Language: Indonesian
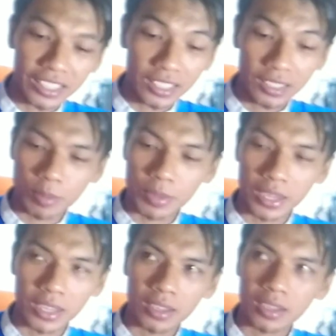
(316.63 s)
ini lebih
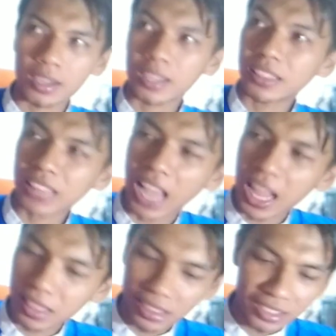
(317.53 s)

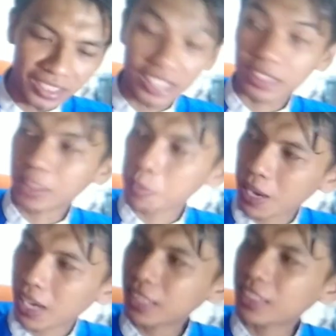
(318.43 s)
kental hitam
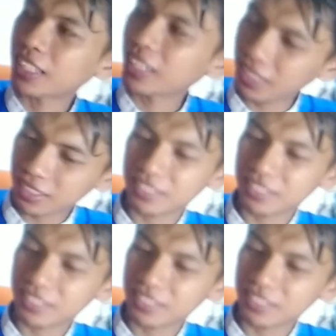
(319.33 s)
banget ini